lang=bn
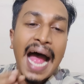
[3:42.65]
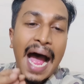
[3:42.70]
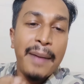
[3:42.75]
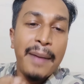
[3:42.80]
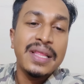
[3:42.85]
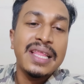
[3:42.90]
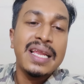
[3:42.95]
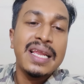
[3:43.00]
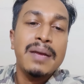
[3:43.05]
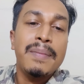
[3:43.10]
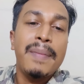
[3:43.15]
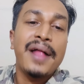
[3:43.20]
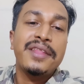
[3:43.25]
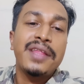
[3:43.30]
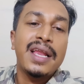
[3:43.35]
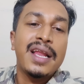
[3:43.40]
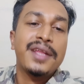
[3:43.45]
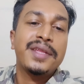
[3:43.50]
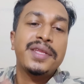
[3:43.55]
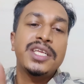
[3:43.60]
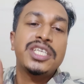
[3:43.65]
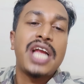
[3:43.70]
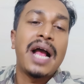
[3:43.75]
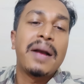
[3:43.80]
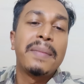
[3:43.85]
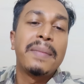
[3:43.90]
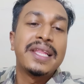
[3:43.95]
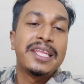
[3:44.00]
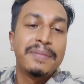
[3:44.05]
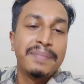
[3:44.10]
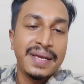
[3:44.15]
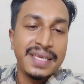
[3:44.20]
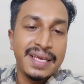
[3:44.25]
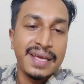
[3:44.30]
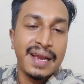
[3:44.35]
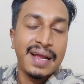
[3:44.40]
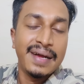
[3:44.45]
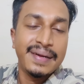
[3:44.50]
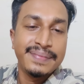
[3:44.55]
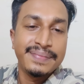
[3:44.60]
আমাদেরকে বাসায় রাখছে সাংবাদিক
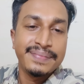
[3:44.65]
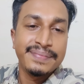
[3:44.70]
ভাইয়েরা